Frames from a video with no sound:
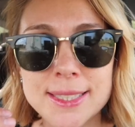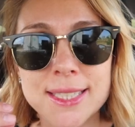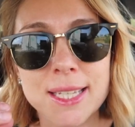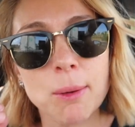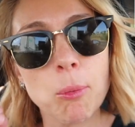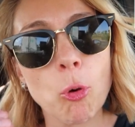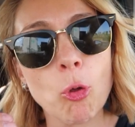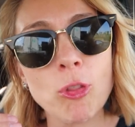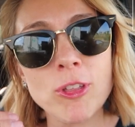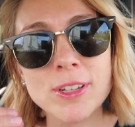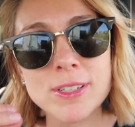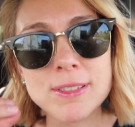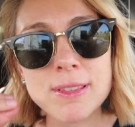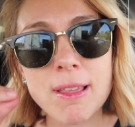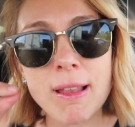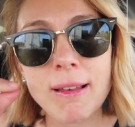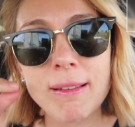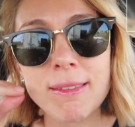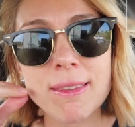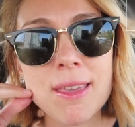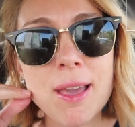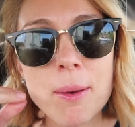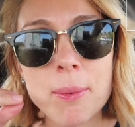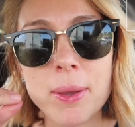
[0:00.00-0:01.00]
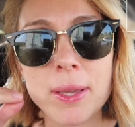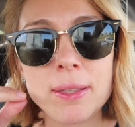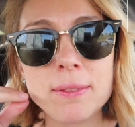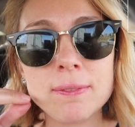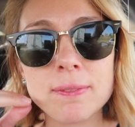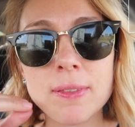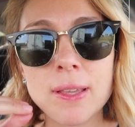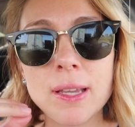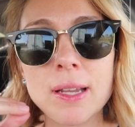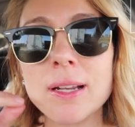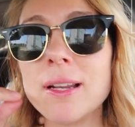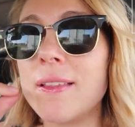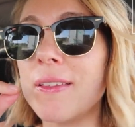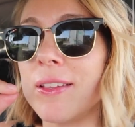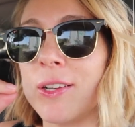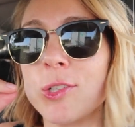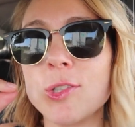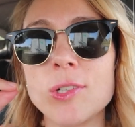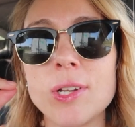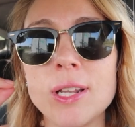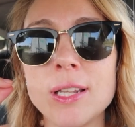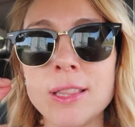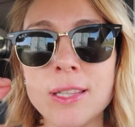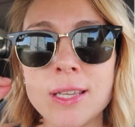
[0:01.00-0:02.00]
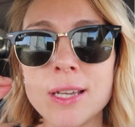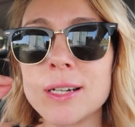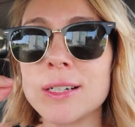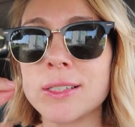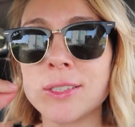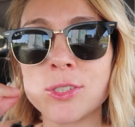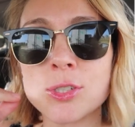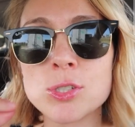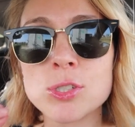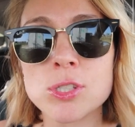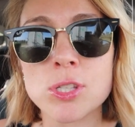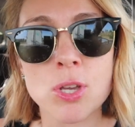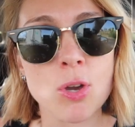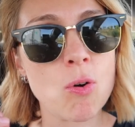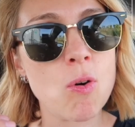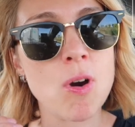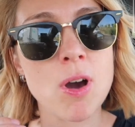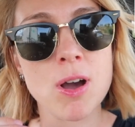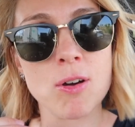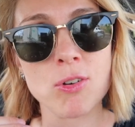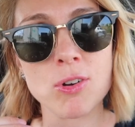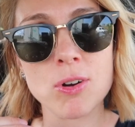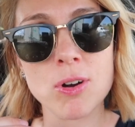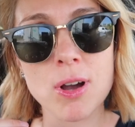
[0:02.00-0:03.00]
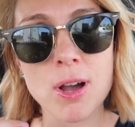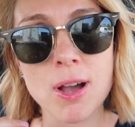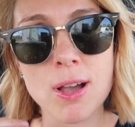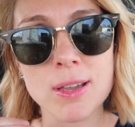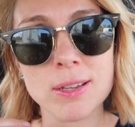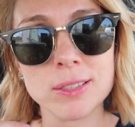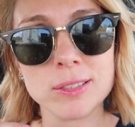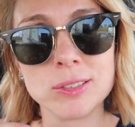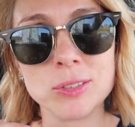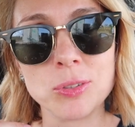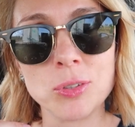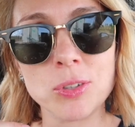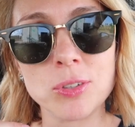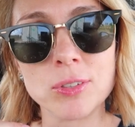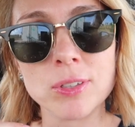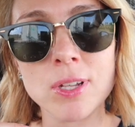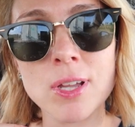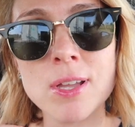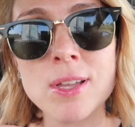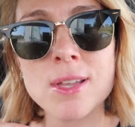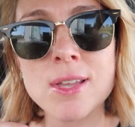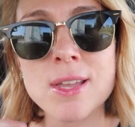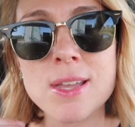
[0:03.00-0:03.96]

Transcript: Llevo desde el día 20 que le dieron el diagnóstico a, a Héctor